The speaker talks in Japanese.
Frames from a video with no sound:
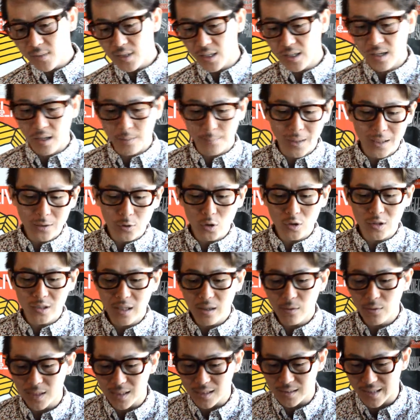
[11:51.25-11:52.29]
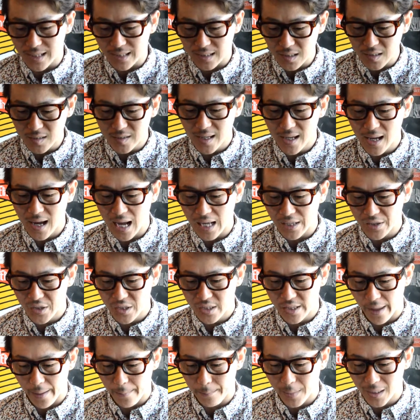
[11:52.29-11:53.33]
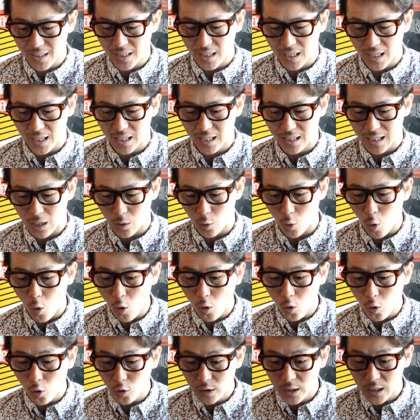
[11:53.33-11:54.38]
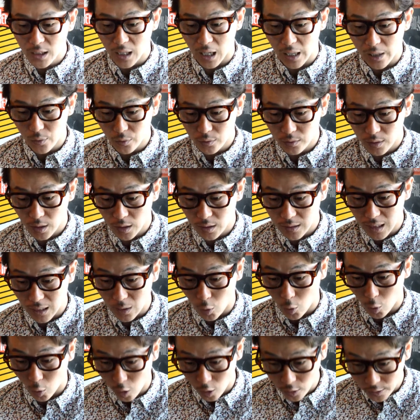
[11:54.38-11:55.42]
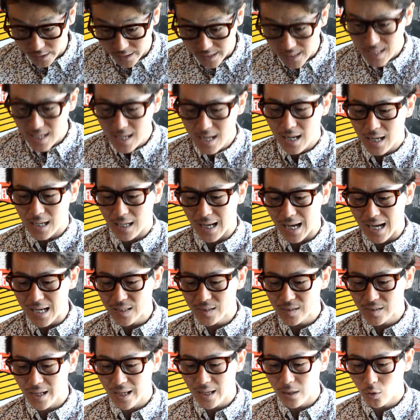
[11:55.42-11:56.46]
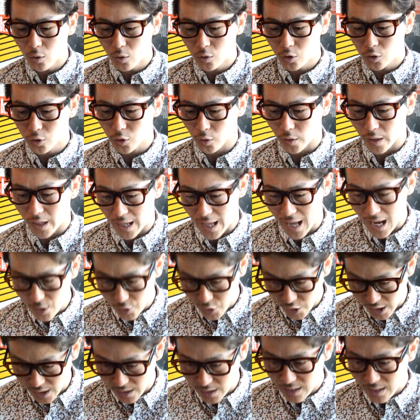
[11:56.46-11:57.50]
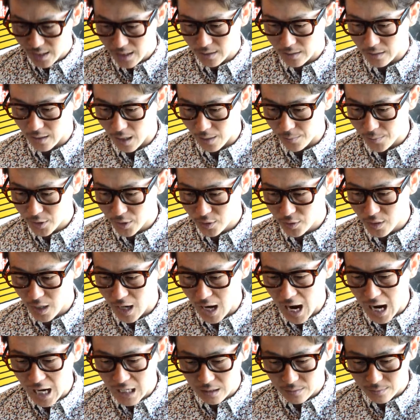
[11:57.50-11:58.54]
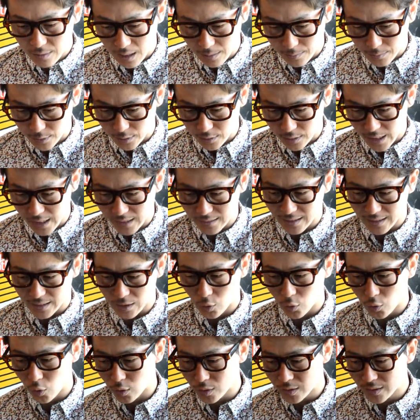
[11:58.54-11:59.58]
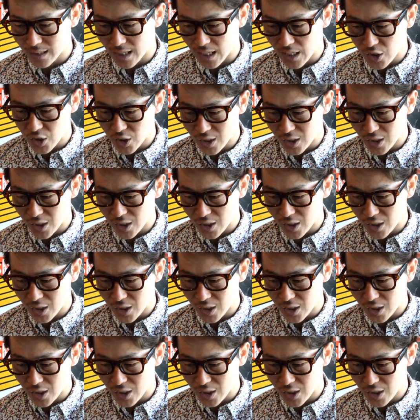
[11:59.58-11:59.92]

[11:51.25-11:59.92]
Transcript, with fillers: えー、バンド時代はですね、2008年、まだ彼らが高校に通っていた頃に、ライズレコードと契約し、デビューアルバム、えー、先ほどお伝えし